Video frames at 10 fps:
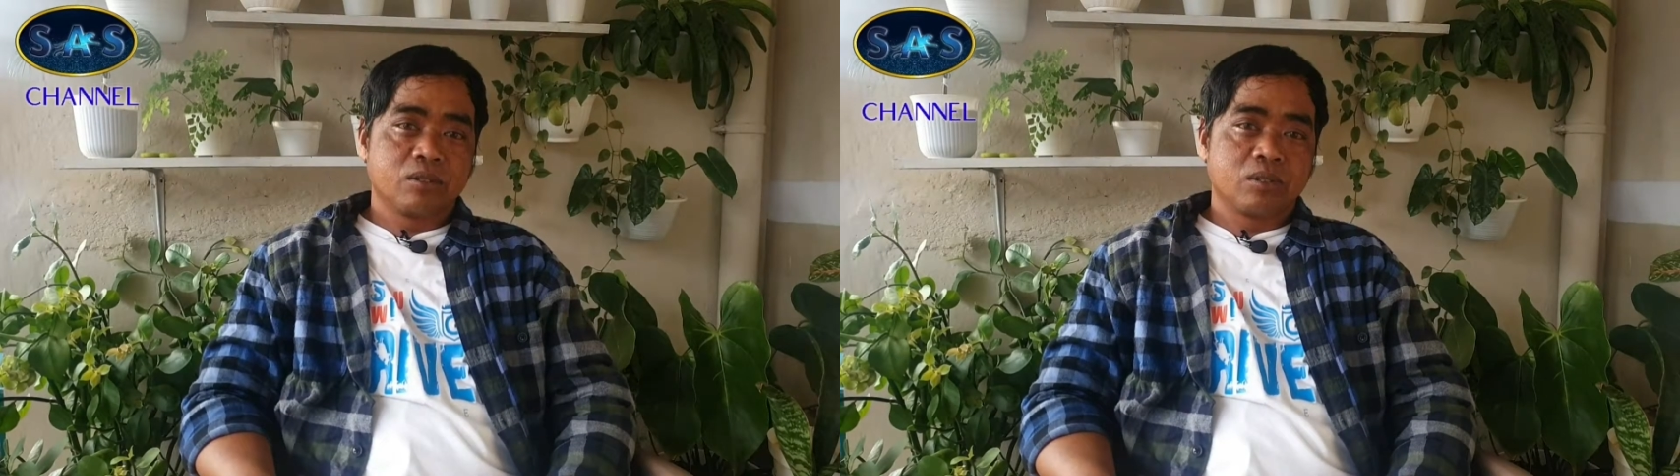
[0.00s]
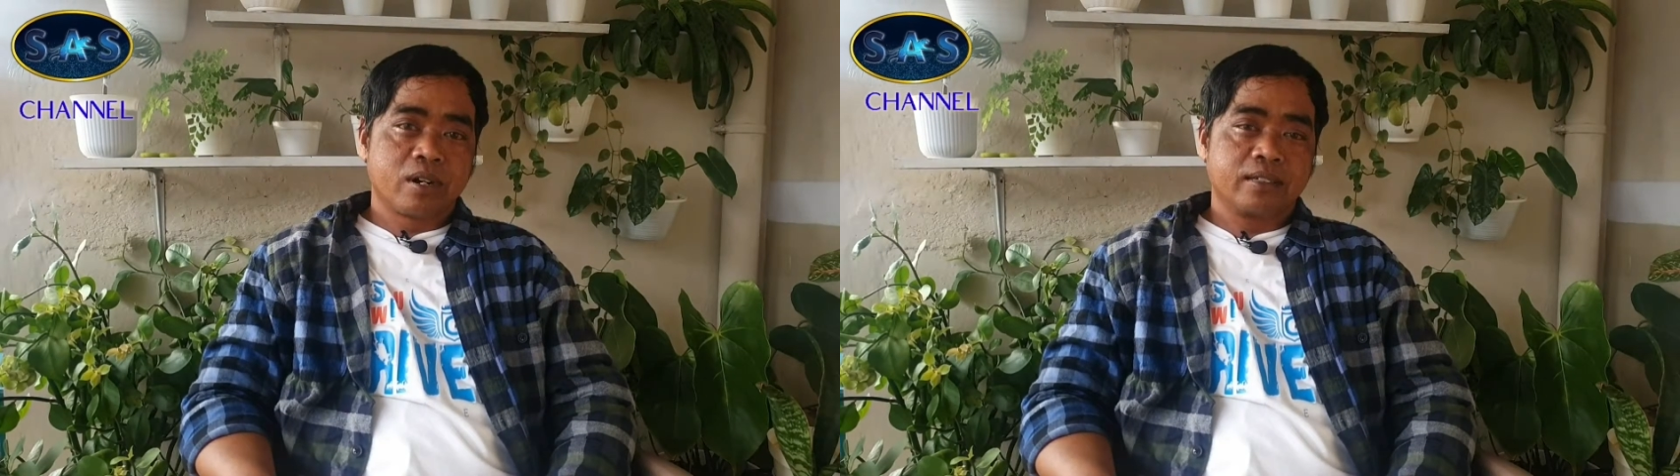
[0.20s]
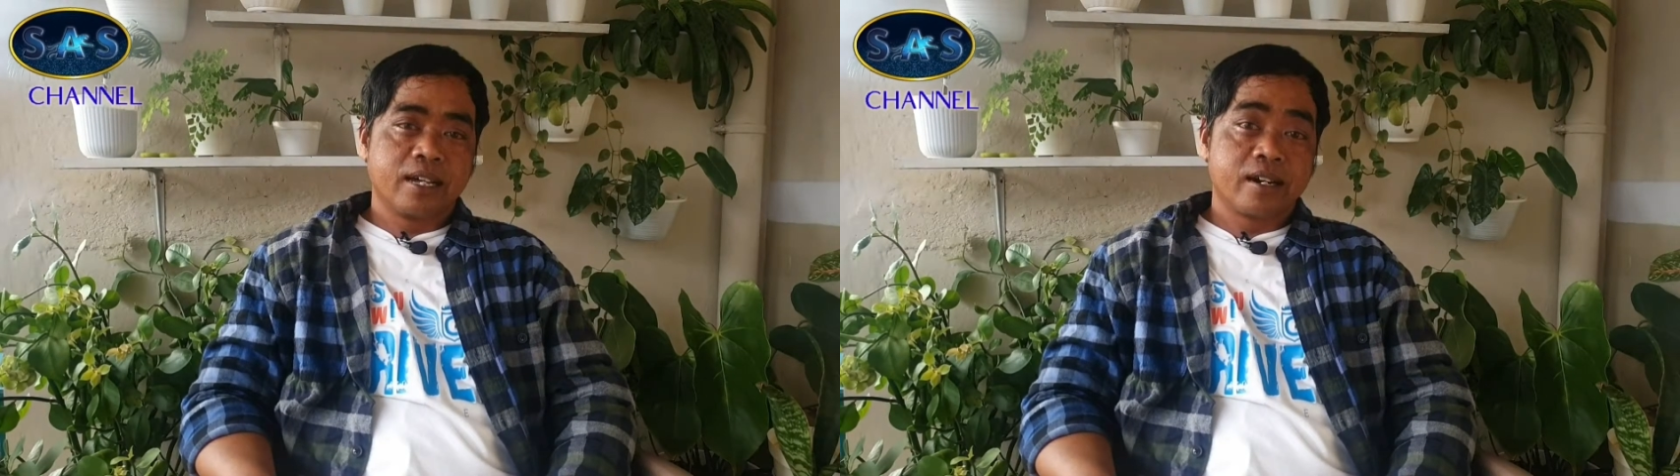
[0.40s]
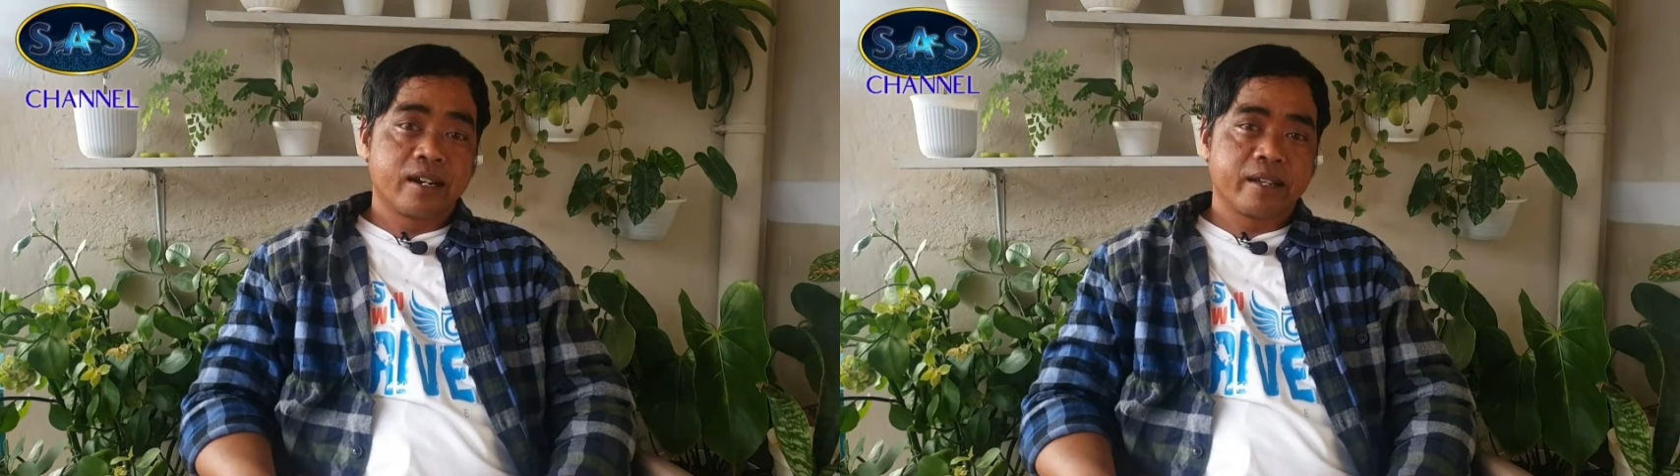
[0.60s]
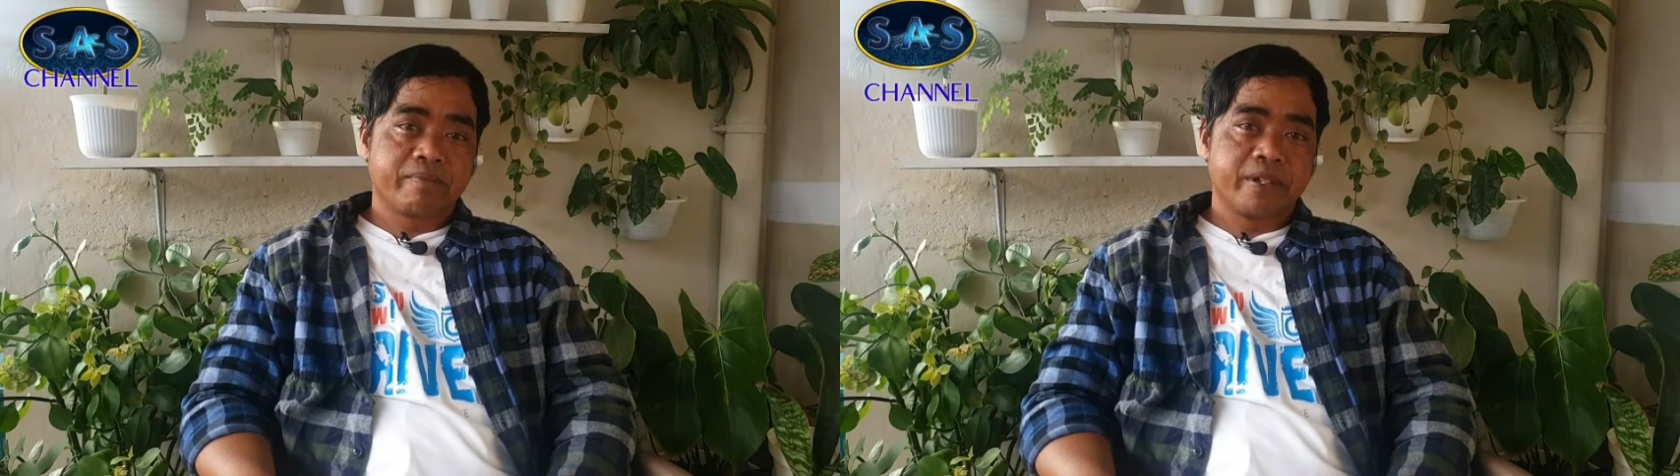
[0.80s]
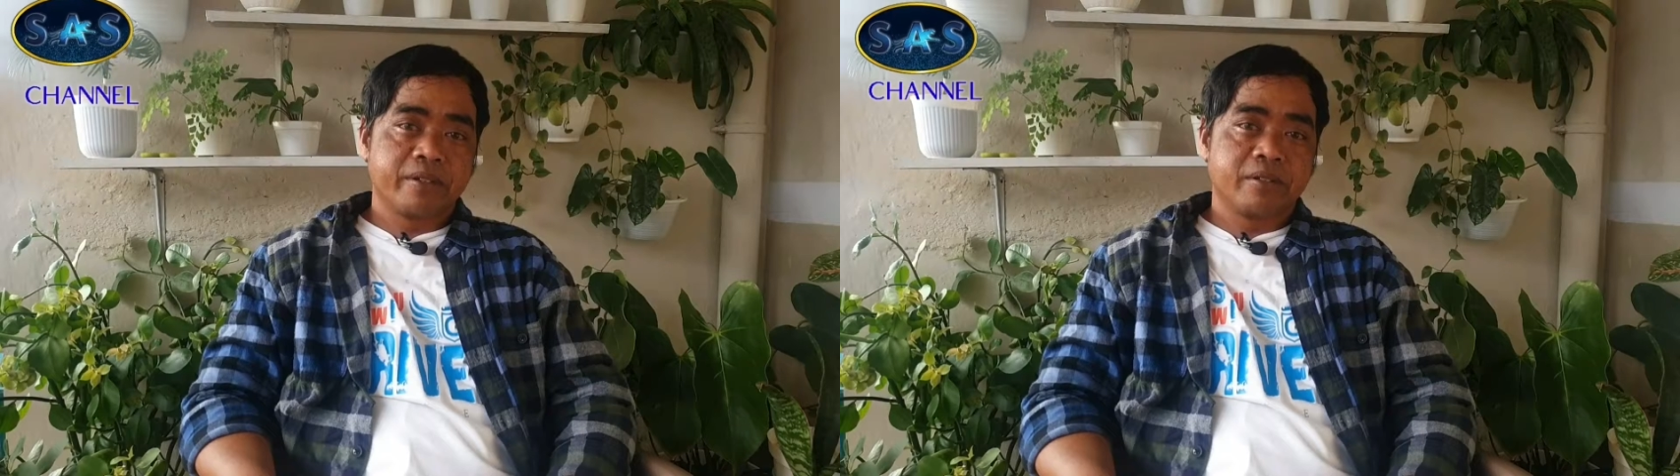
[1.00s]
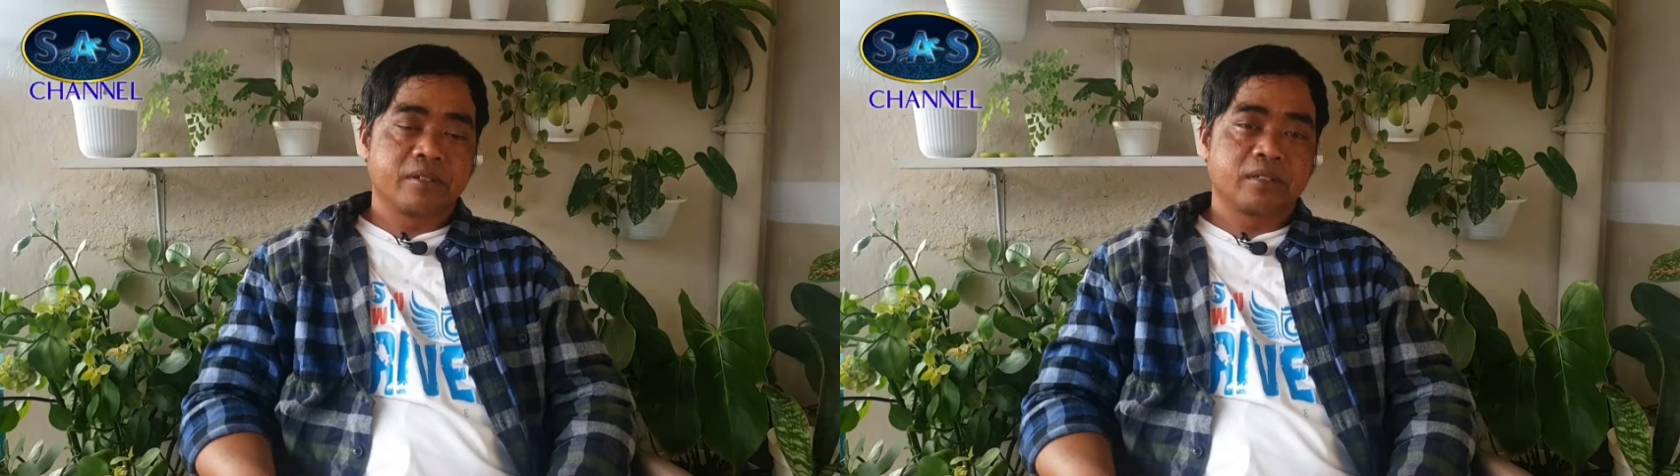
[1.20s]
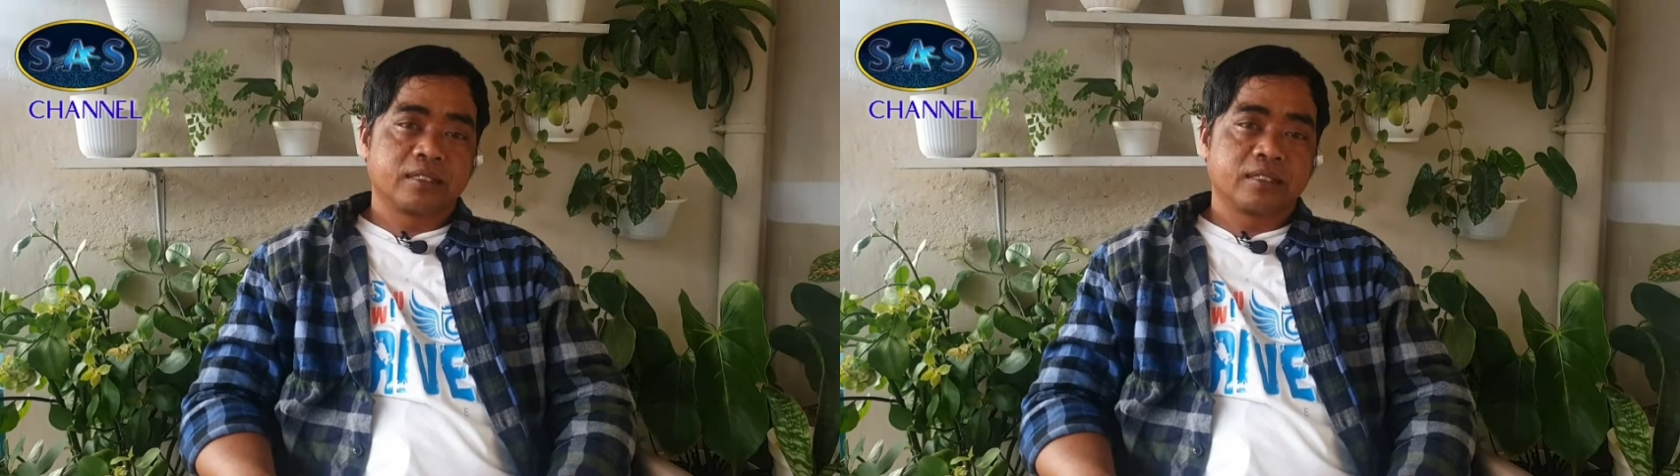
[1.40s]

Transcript: Tutorial dan Review.